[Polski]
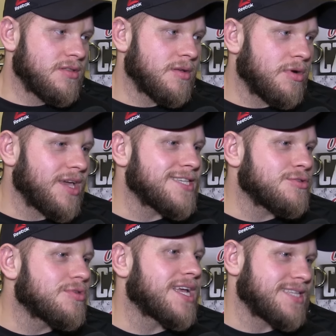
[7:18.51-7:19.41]
No bo
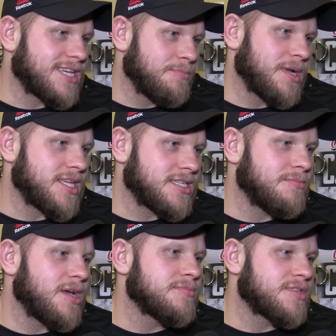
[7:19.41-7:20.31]
jest u nas ekipa też
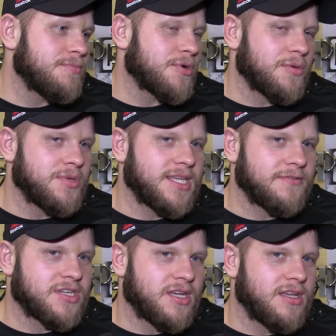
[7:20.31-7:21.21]
i mają z kim porobić
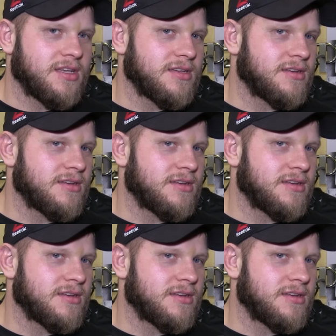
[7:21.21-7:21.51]
zawsze.